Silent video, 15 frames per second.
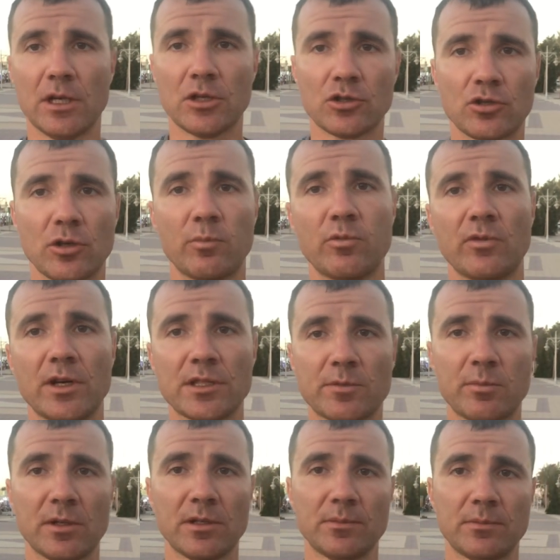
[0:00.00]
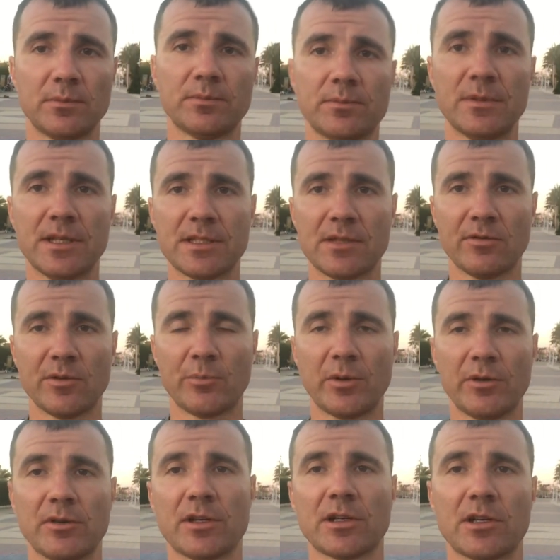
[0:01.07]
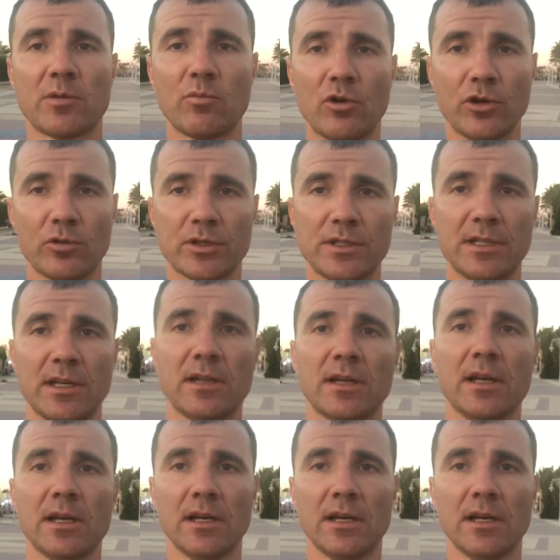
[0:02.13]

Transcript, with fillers: чтобы у вас был, если вы привыкли к морю, где